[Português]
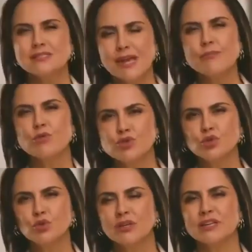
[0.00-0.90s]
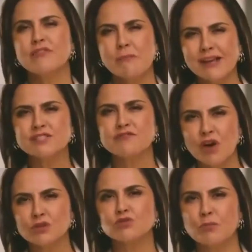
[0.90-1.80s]
Sabe onde Lula teve mais
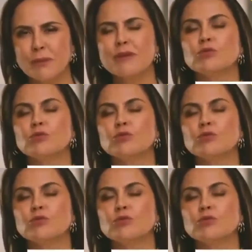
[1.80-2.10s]
votos no primeiro